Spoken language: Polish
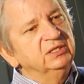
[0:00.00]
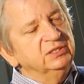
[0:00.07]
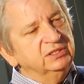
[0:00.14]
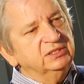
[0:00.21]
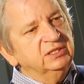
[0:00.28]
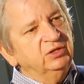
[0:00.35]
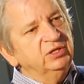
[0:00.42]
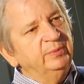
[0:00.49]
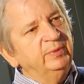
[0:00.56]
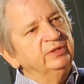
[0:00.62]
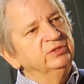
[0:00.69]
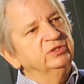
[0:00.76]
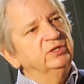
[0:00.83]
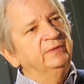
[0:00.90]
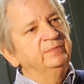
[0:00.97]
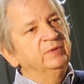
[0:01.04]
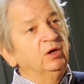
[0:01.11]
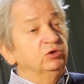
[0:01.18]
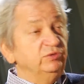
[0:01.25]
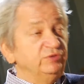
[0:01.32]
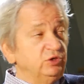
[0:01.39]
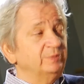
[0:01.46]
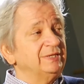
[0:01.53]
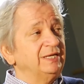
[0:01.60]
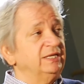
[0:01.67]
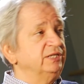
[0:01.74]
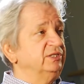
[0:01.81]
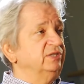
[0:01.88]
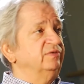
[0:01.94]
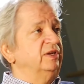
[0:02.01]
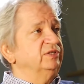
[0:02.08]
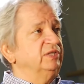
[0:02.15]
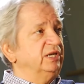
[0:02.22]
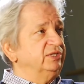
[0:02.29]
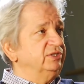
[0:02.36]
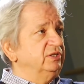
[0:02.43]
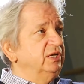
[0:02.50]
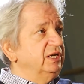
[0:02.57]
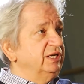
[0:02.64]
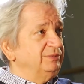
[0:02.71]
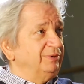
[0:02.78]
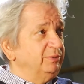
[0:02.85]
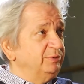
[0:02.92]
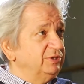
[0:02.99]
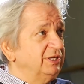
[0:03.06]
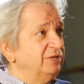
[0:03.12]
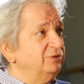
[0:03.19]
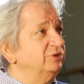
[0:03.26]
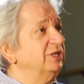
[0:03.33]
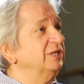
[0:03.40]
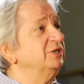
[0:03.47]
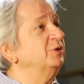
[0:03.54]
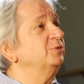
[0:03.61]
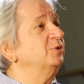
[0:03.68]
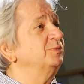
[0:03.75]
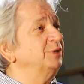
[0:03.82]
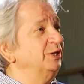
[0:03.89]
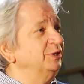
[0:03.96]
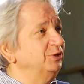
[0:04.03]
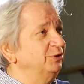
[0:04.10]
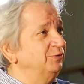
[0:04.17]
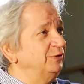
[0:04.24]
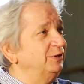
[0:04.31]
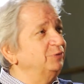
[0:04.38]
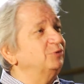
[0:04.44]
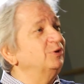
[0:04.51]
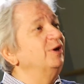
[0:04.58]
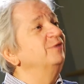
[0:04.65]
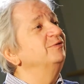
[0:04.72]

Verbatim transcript: nic z tego nie będzie. Oczywiście obsada jest też ważna. Jak, jak się ma dobry scenariusz, to trzeba się dobrze obsadzić i wtedy już